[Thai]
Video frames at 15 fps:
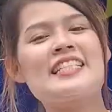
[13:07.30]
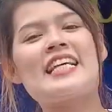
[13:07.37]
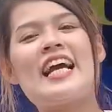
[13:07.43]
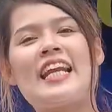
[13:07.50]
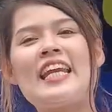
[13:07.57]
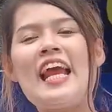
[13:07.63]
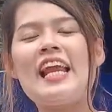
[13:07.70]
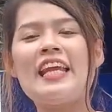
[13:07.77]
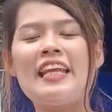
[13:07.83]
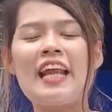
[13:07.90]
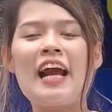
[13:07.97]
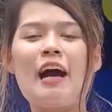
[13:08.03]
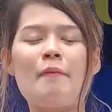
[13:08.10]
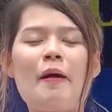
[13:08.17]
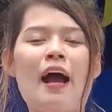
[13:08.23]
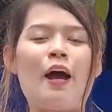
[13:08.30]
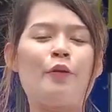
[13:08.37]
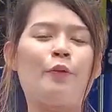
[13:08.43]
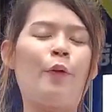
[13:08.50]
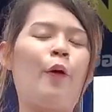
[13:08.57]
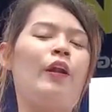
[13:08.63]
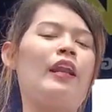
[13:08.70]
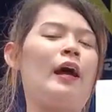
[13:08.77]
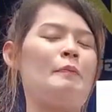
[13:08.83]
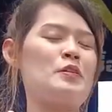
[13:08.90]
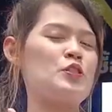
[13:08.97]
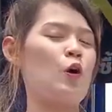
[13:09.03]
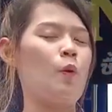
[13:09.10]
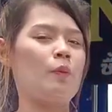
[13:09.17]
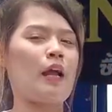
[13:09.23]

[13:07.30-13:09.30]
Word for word: งจากที่ไอรีนนะคะพาทุกคนนะไปชม